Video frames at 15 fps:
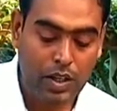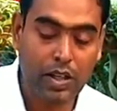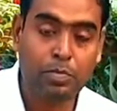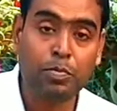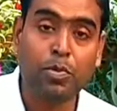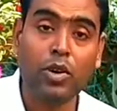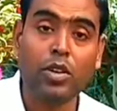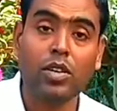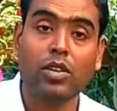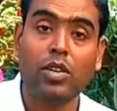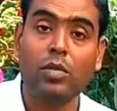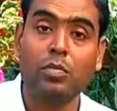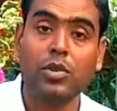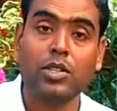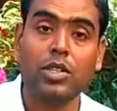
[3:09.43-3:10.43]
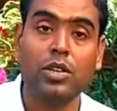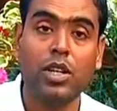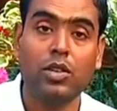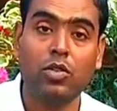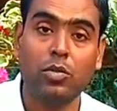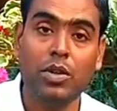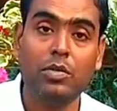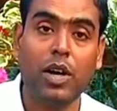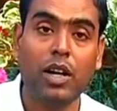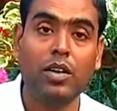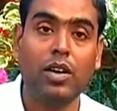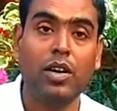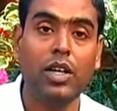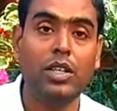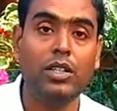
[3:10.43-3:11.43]
লিপমোল্ড কম্পোস্ট হলে খুবই ভালো
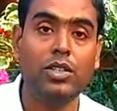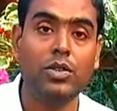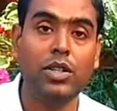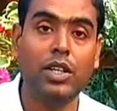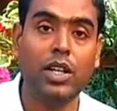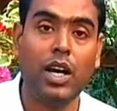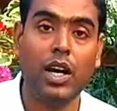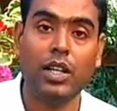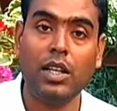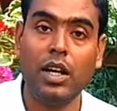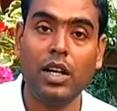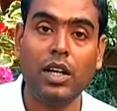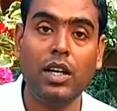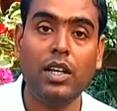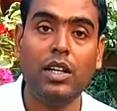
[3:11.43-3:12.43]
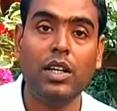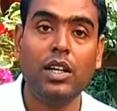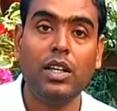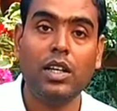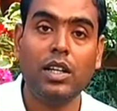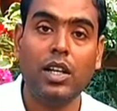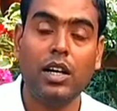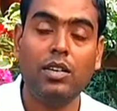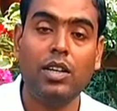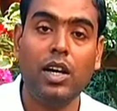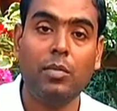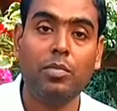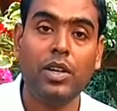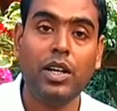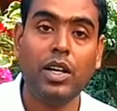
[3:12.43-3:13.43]
হয় যদি না থাকে তাহলে
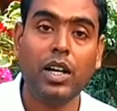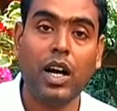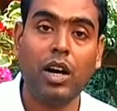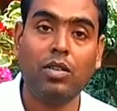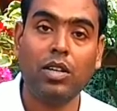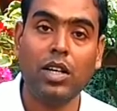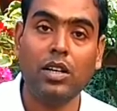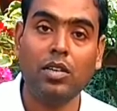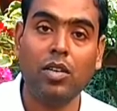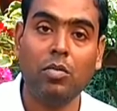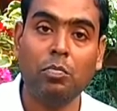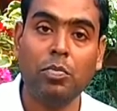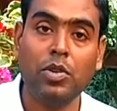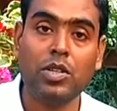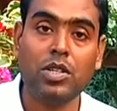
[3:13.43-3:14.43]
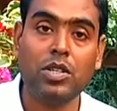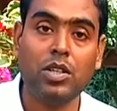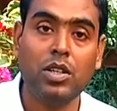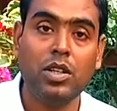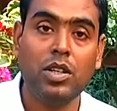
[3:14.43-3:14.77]
আপনারা কাউডাং কম্পোস্ট